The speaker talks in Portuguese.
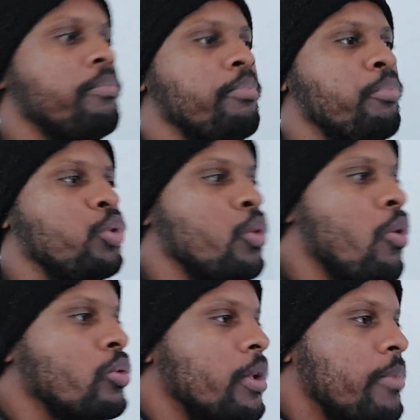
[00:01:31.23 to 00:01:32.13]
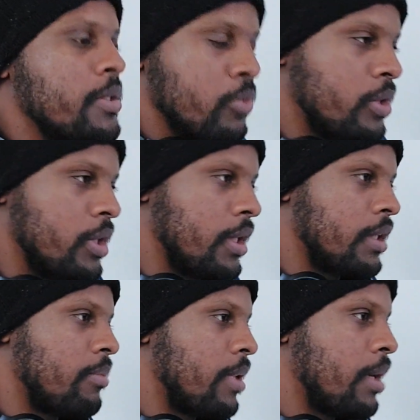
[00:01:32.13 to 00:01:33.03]
por conta mesmo, vou tentar
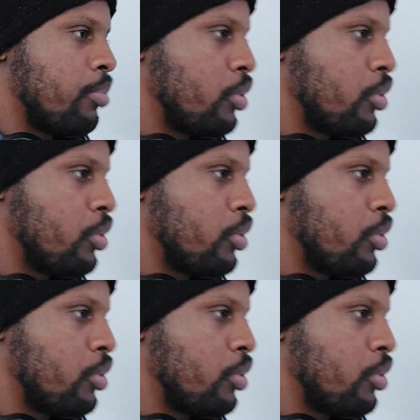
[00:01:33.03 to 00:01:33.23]
trabalhar por